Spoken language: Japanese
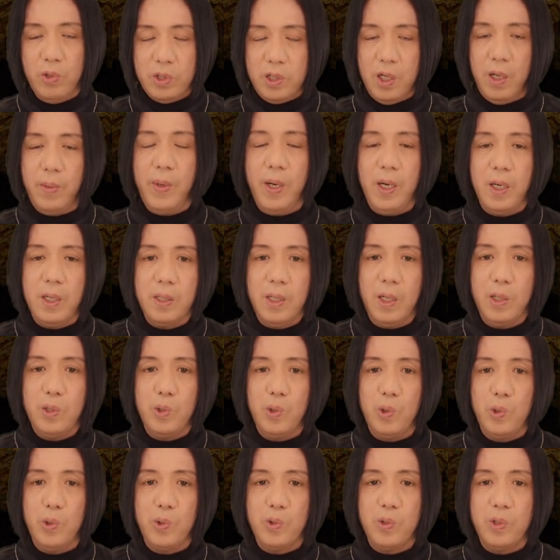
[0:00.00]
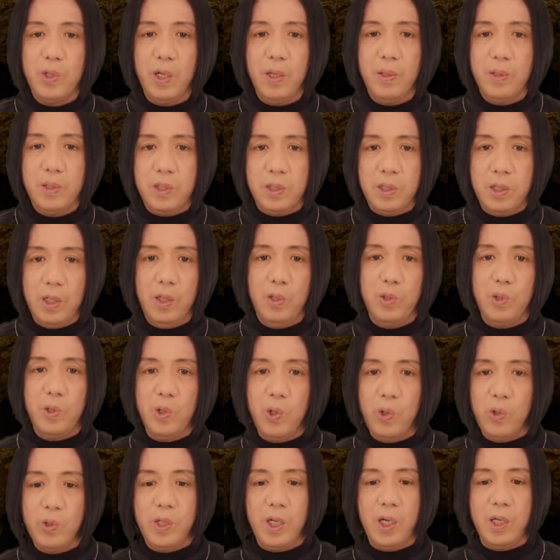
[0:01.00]
収まらないということで次の
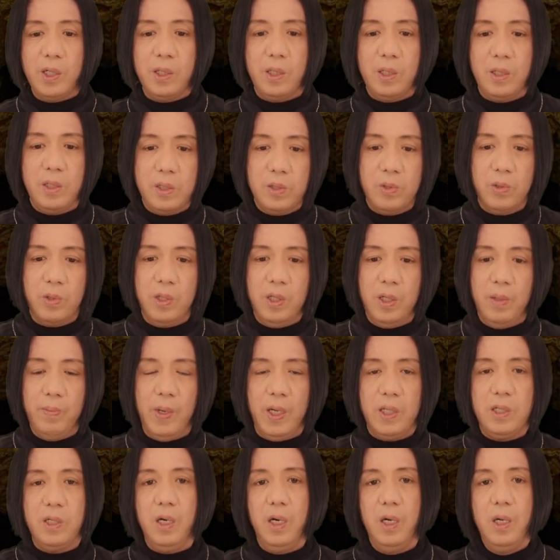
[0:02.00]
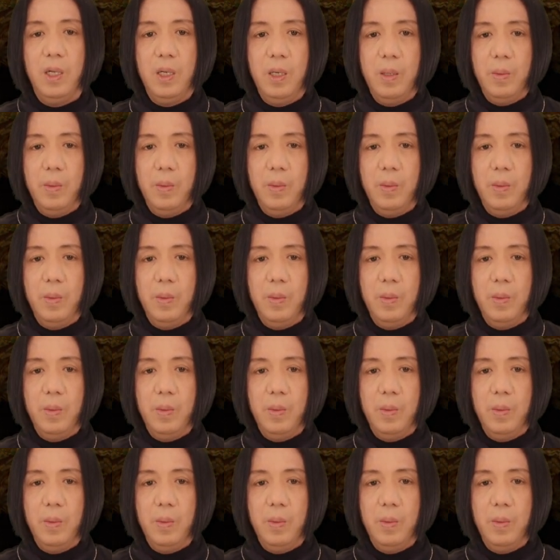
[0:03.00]
皇帝が出てる時にまた